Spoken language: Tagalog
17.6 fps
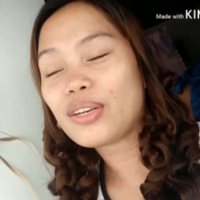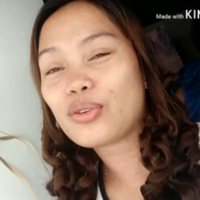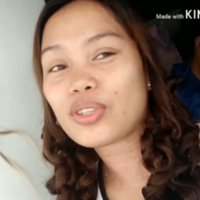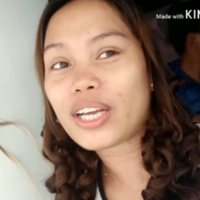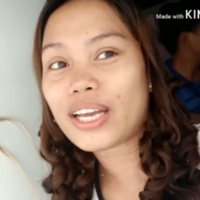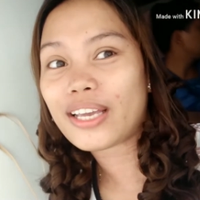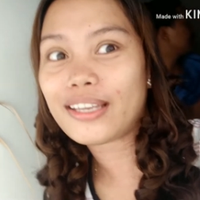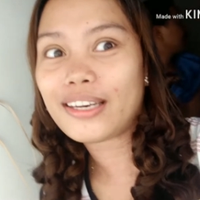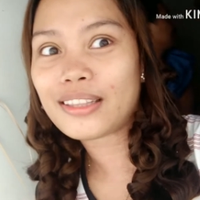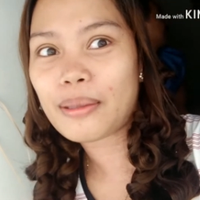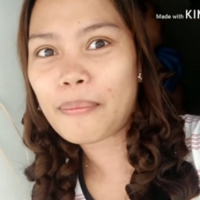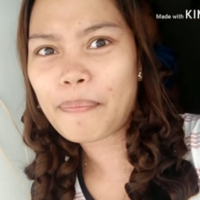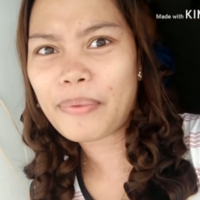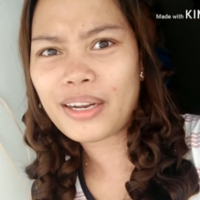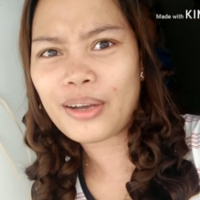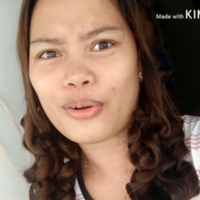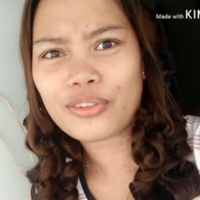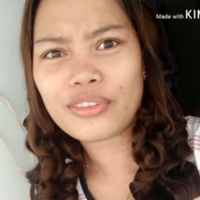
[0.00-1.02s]
ganun kainit ang
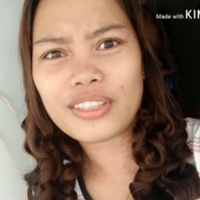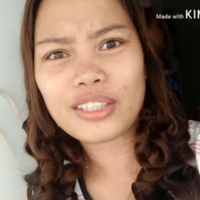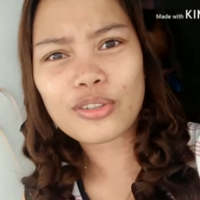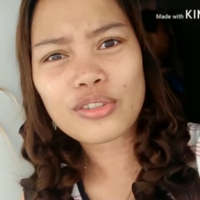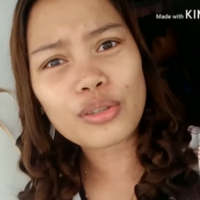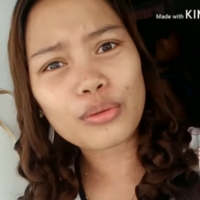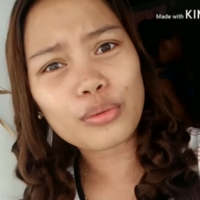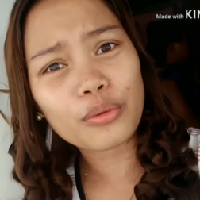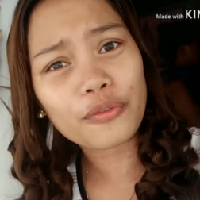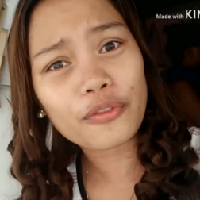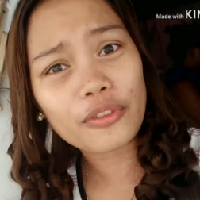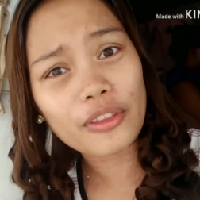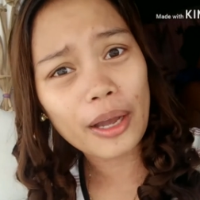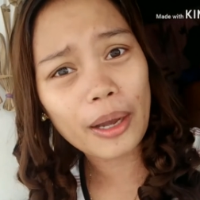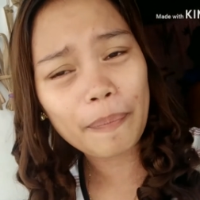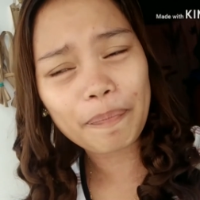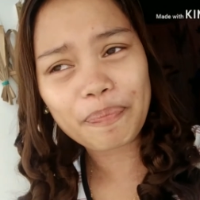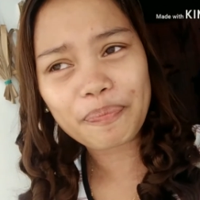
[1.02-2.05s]
panahon dito sa
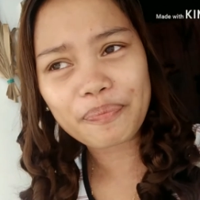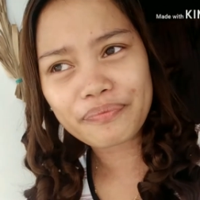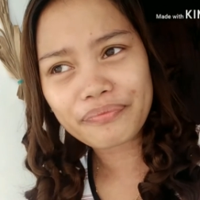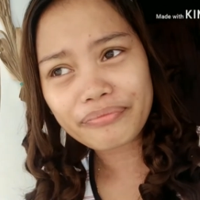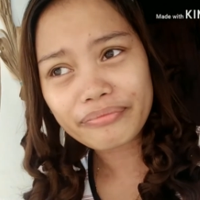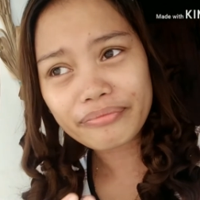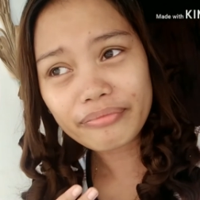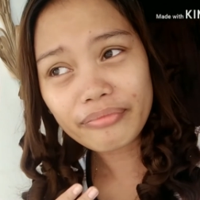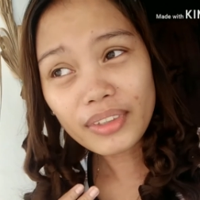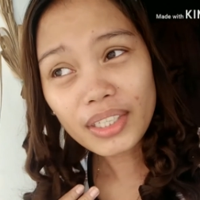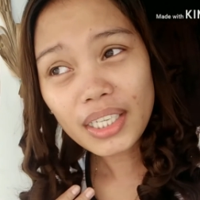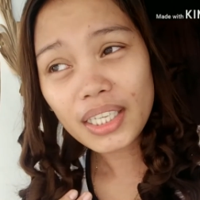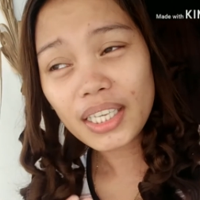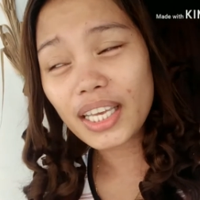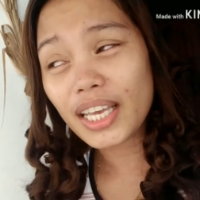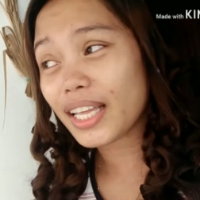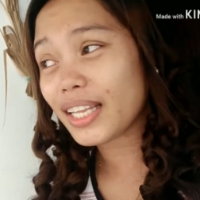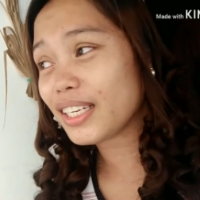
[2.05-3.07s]
rooftop.
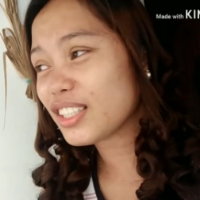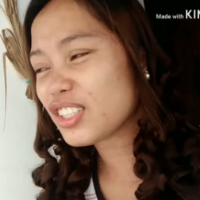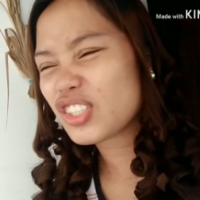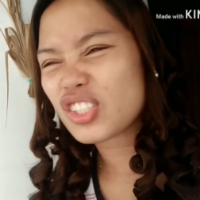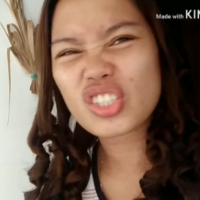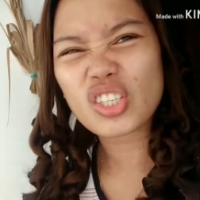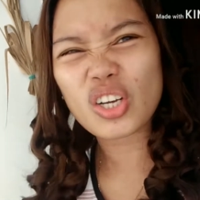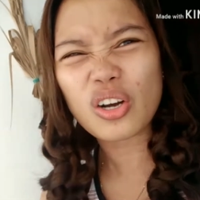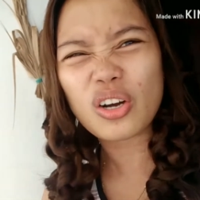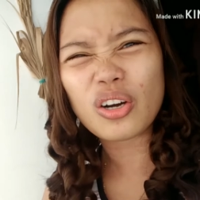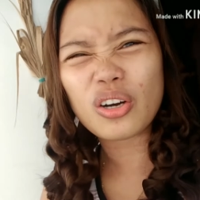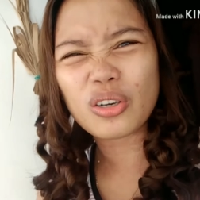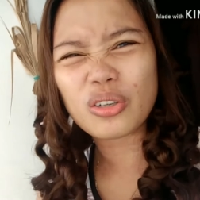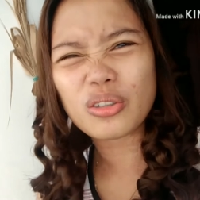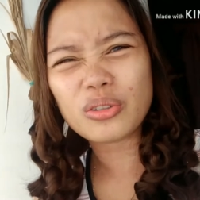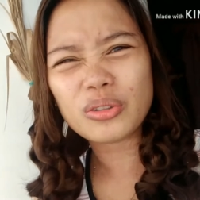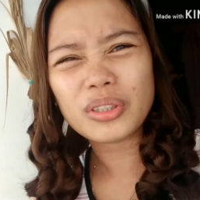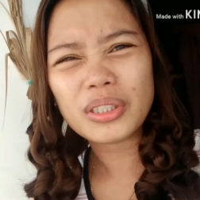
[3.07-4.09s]
And it's
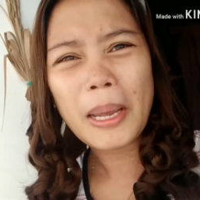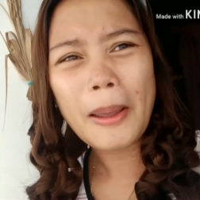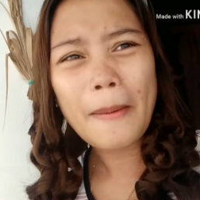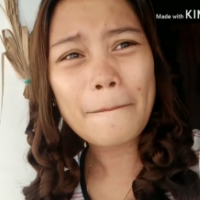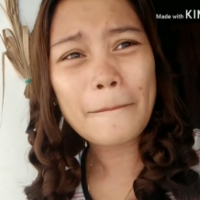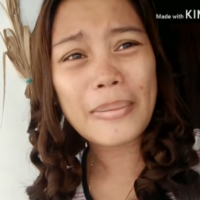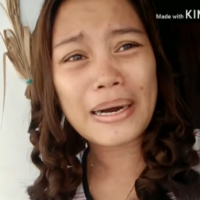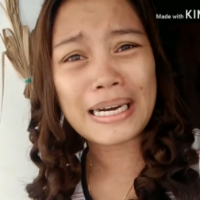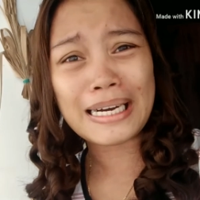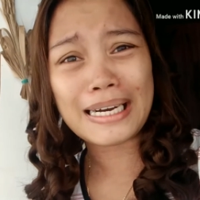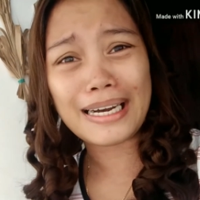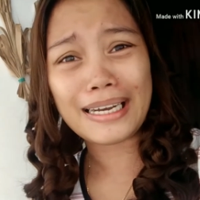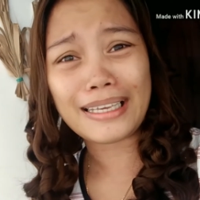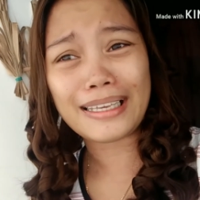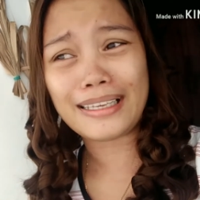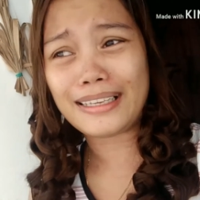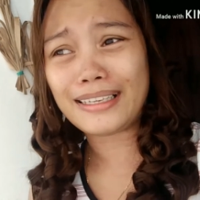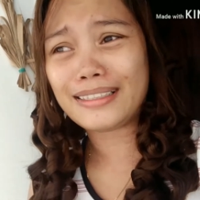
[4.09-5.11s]
so
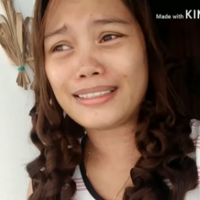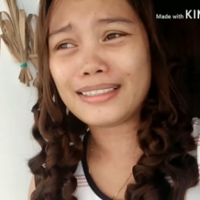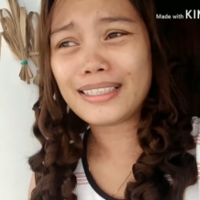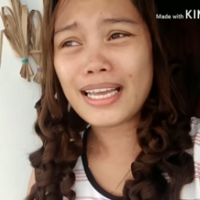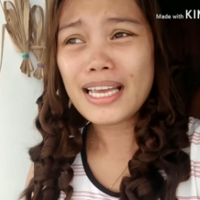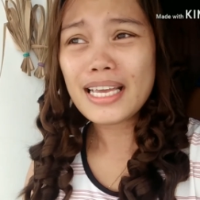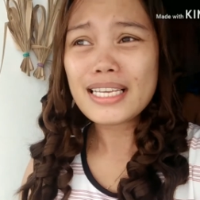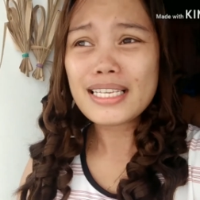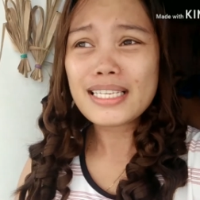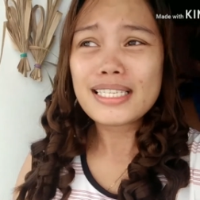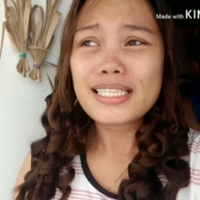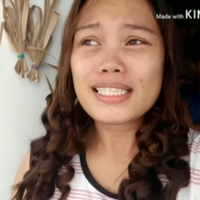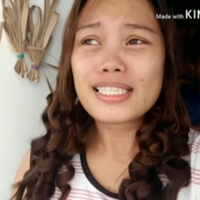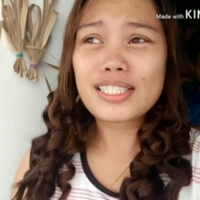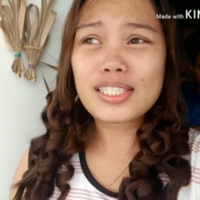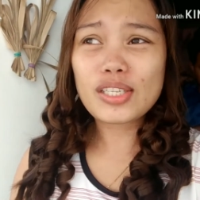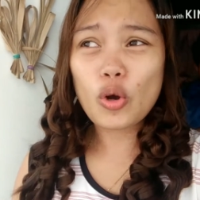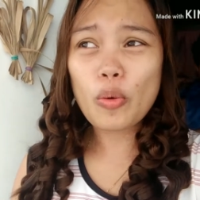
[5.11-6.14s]
mahangin,
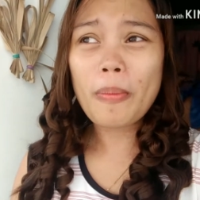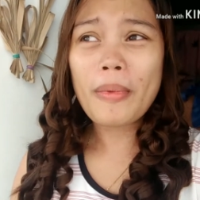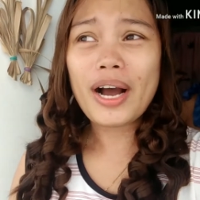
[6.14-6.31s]
so